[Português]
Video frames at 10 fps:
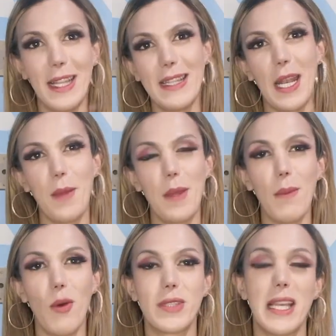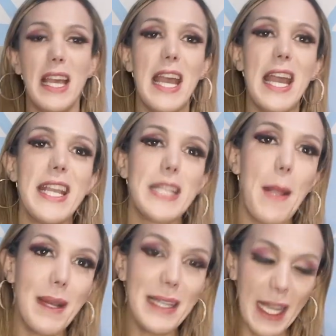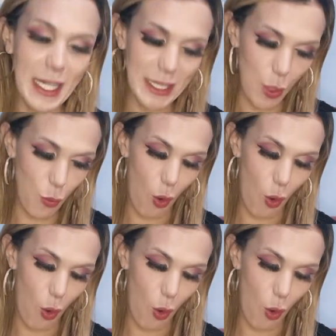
Tá na minha bolsa. E sempre tem que ter um